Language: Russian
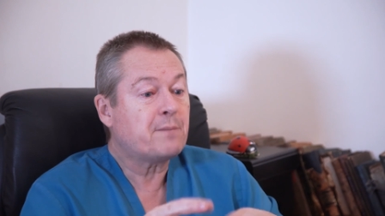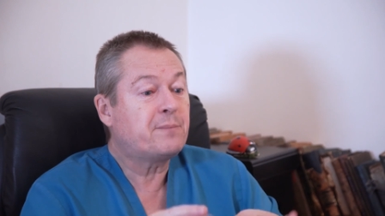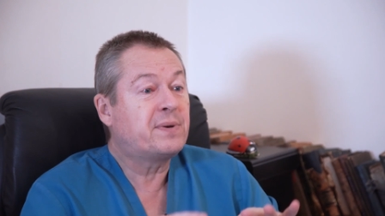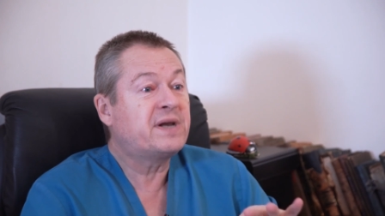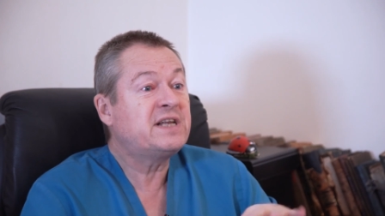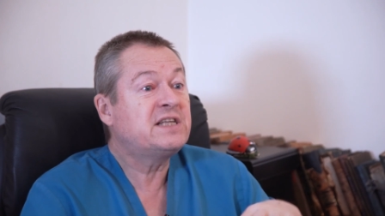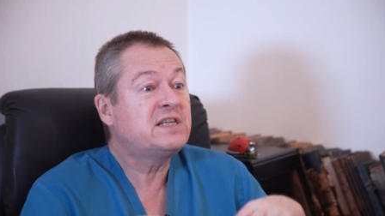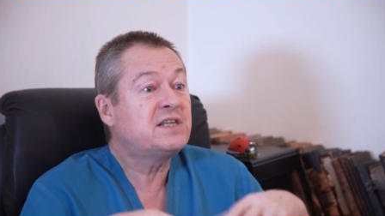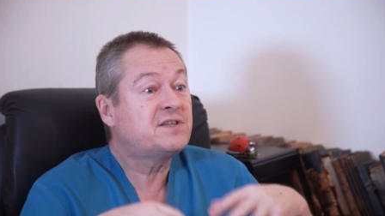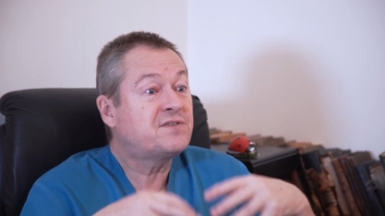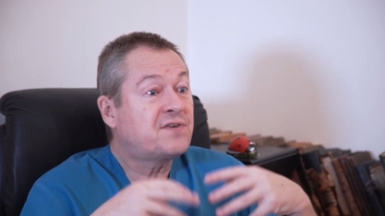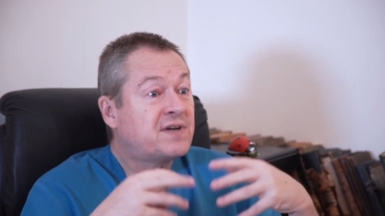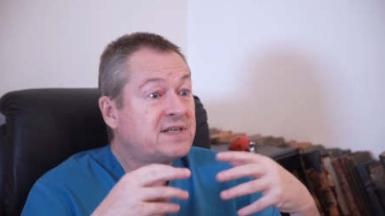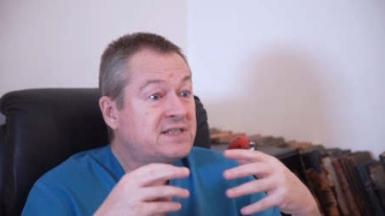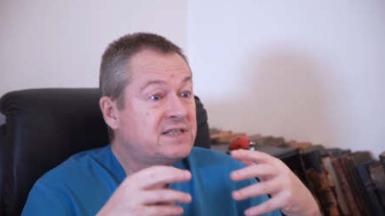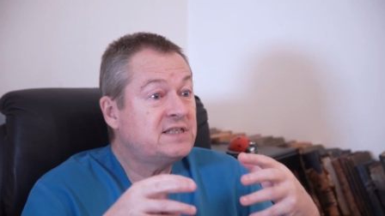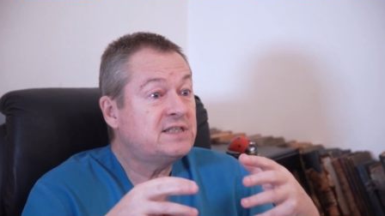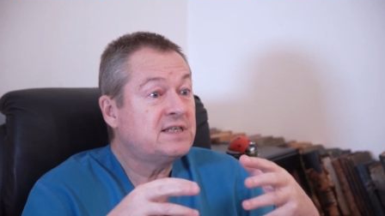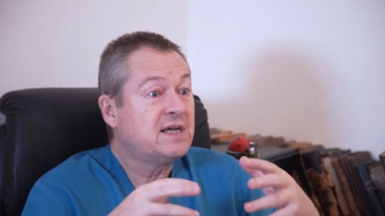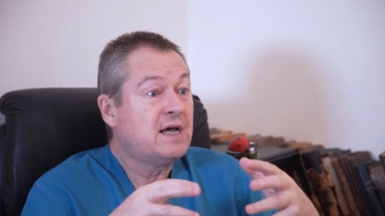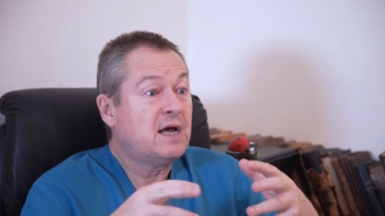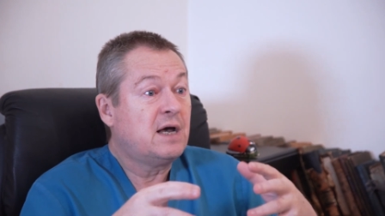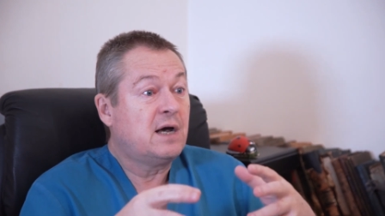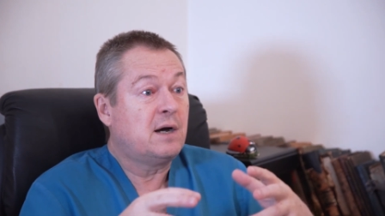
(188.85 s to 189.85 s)

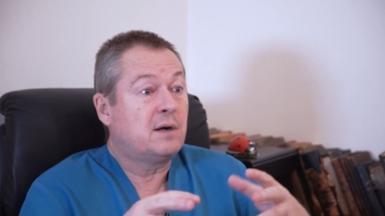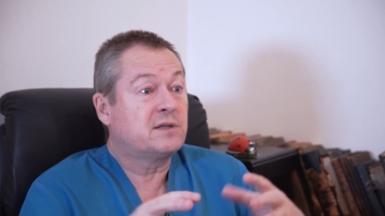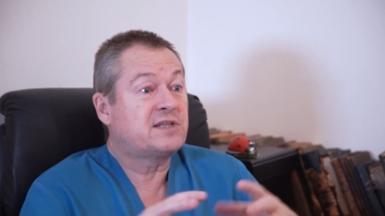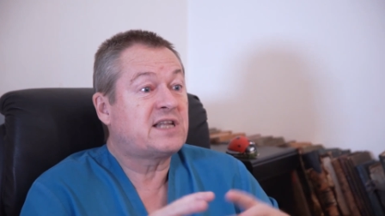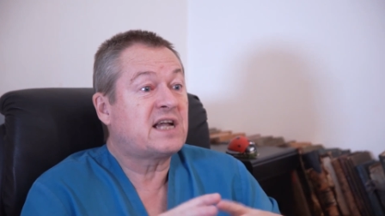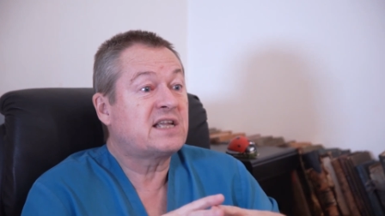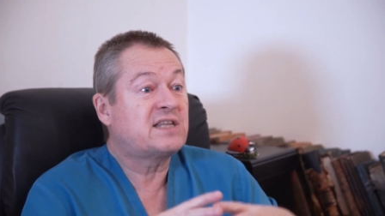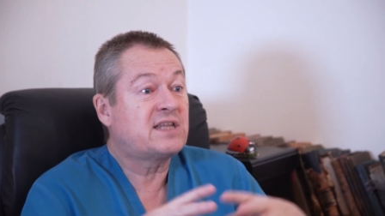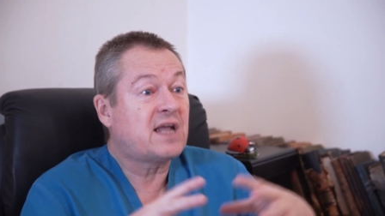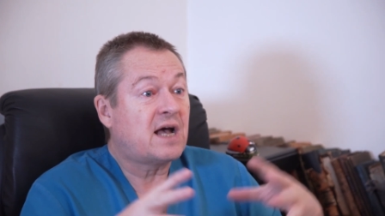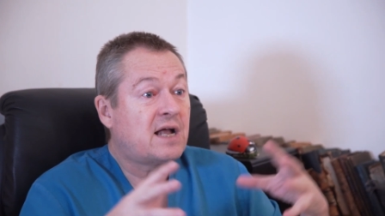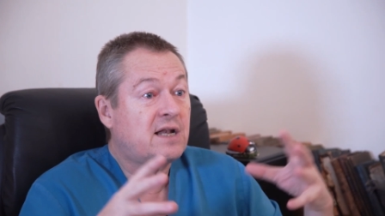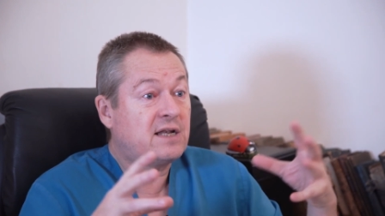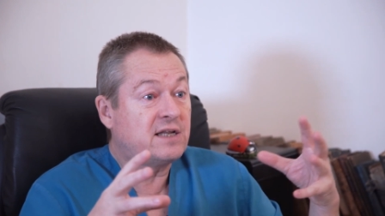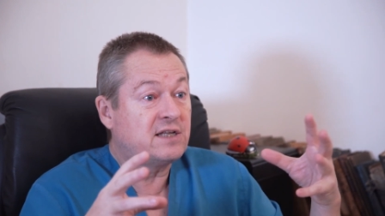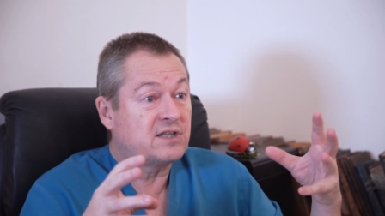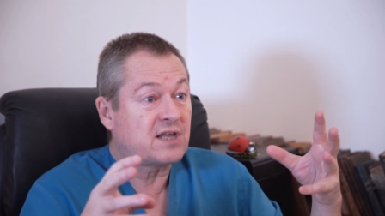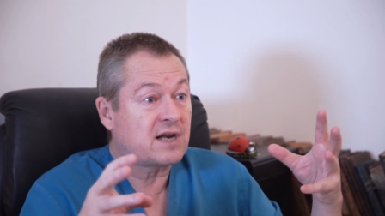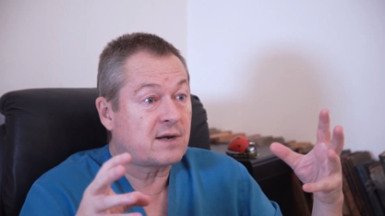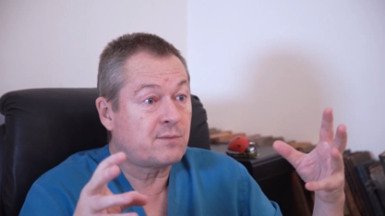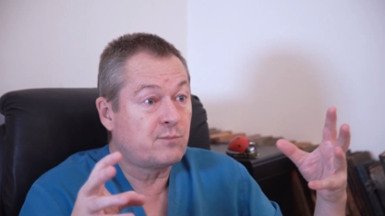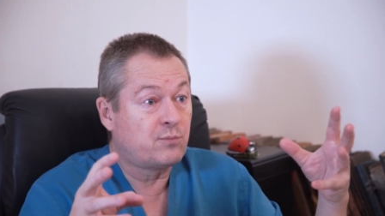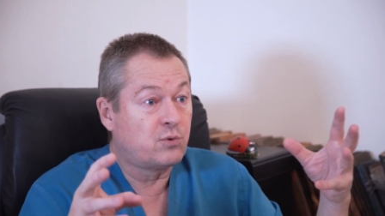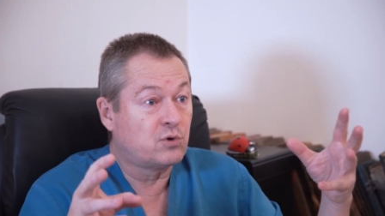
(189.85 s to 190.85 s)
предотвратить тотальный
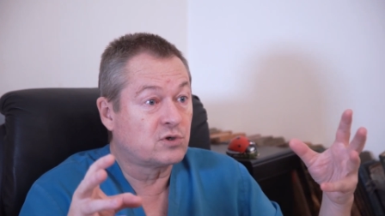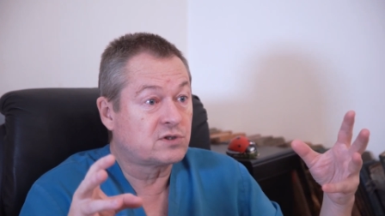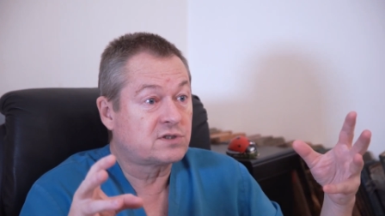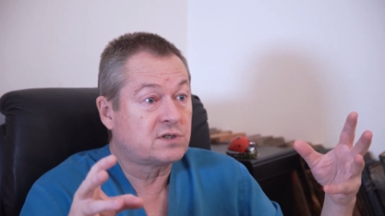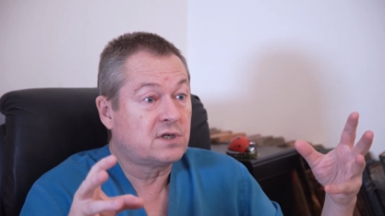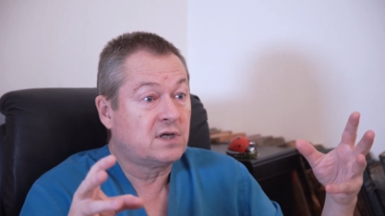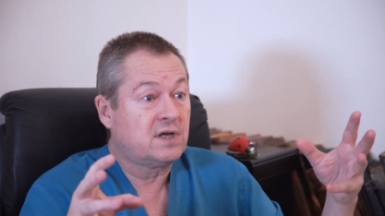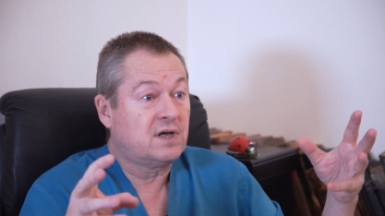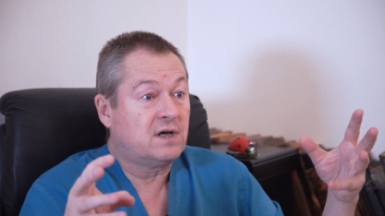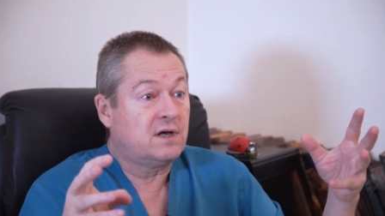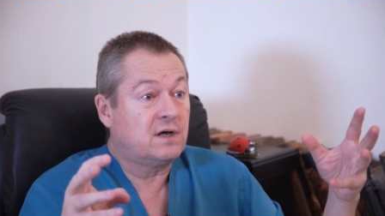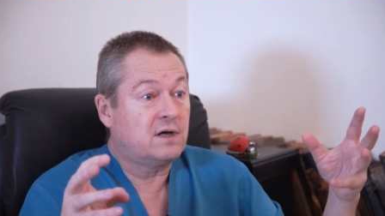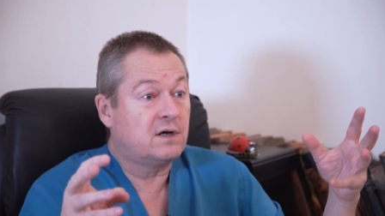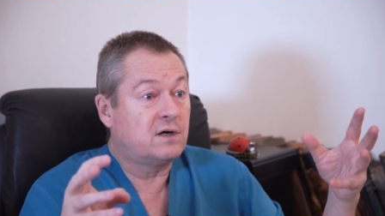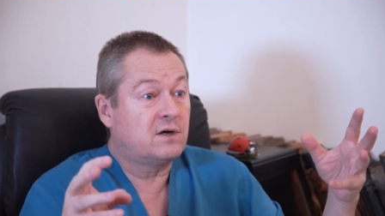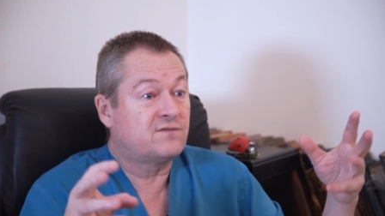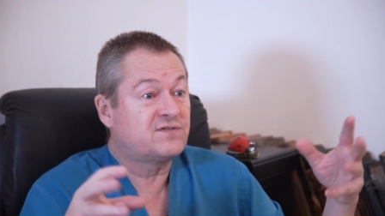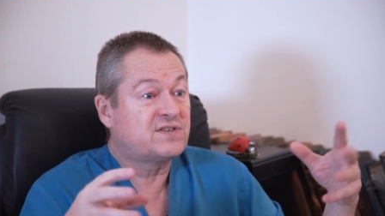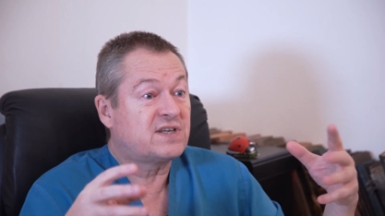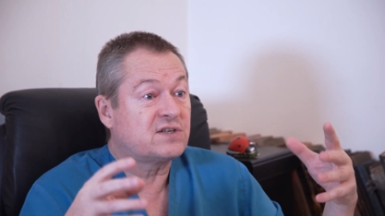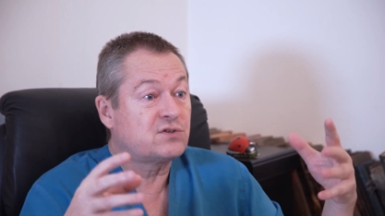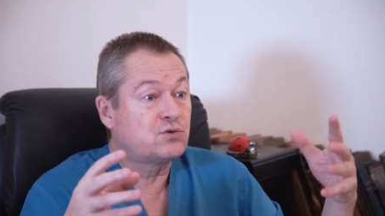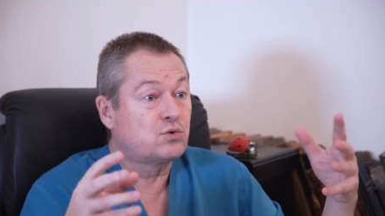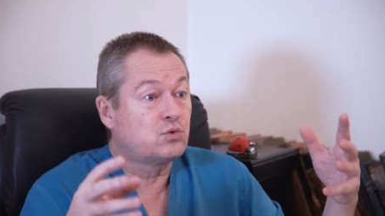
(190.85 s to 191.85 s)
тромбоз э,
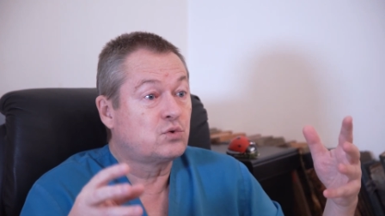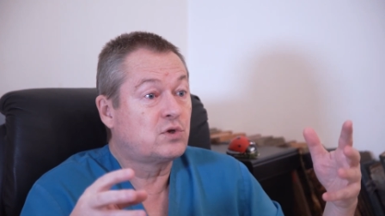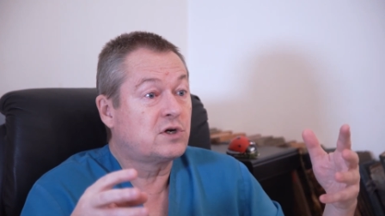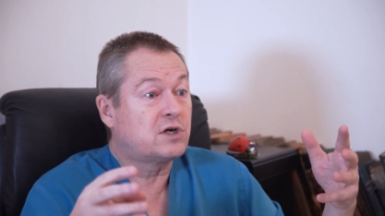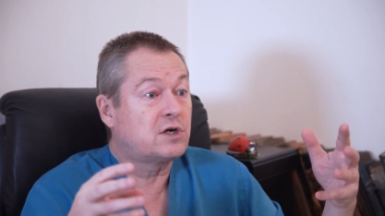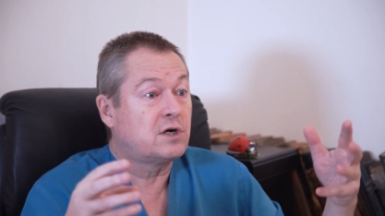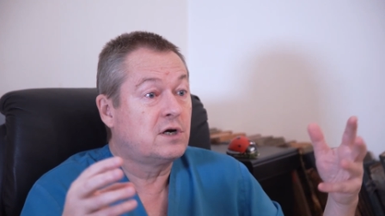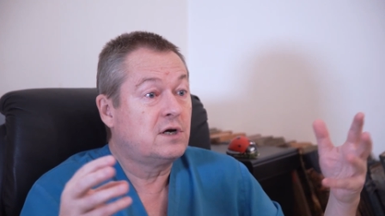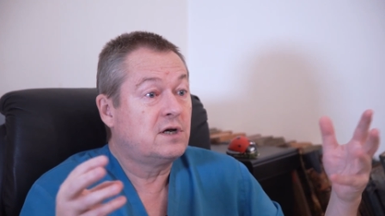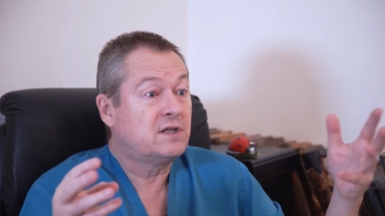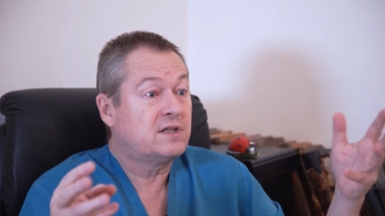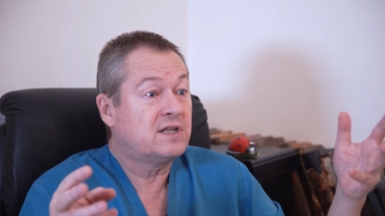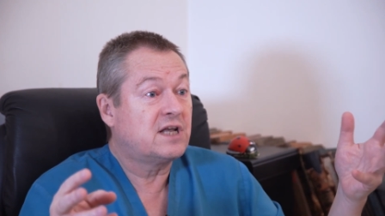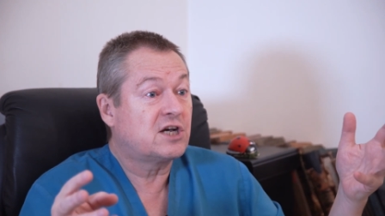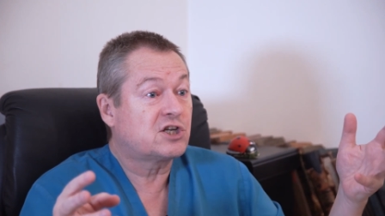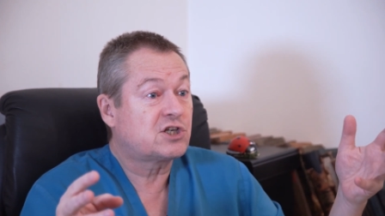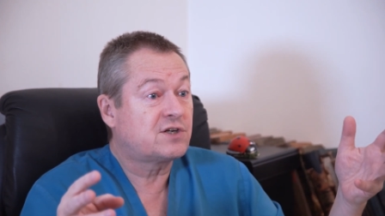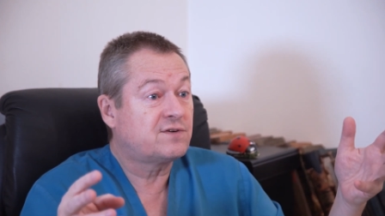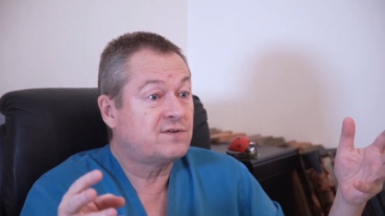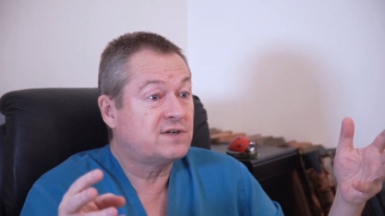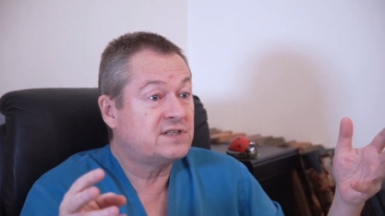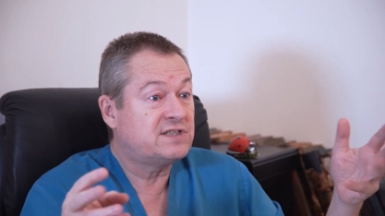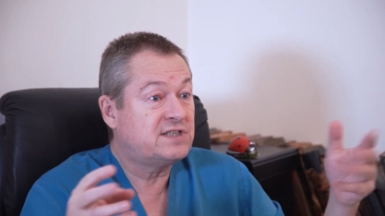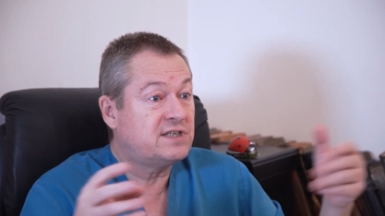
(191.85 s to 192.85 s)
в сосудах
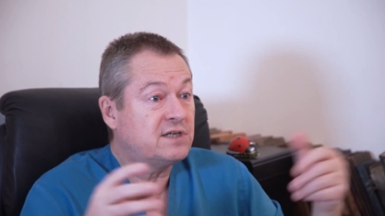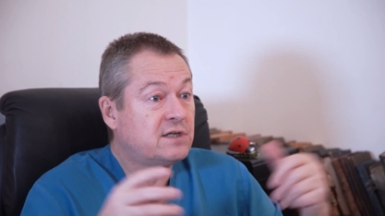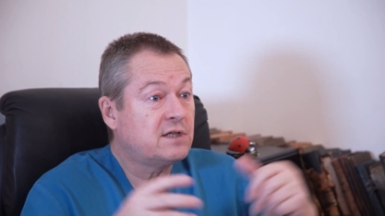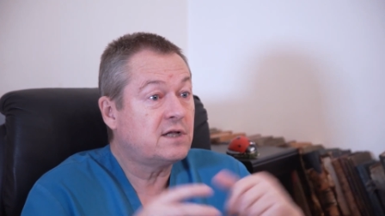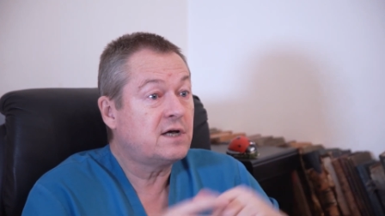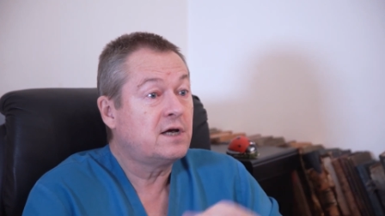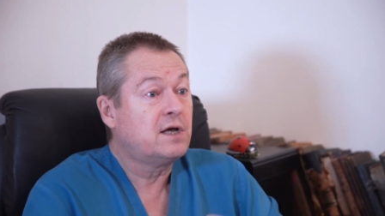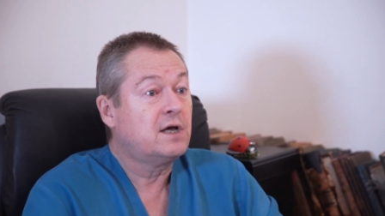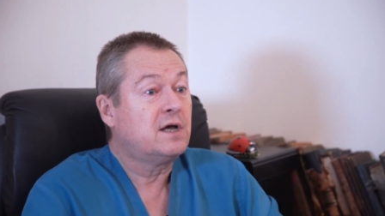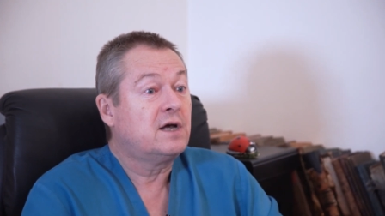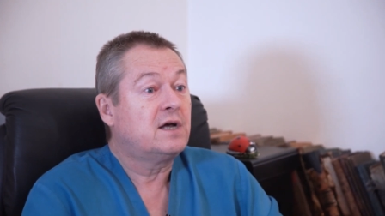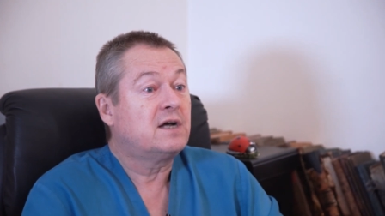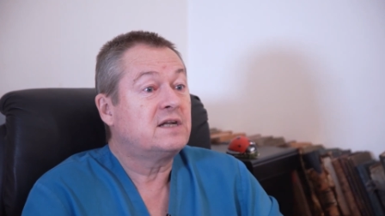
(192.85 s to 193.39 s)
нашего тела,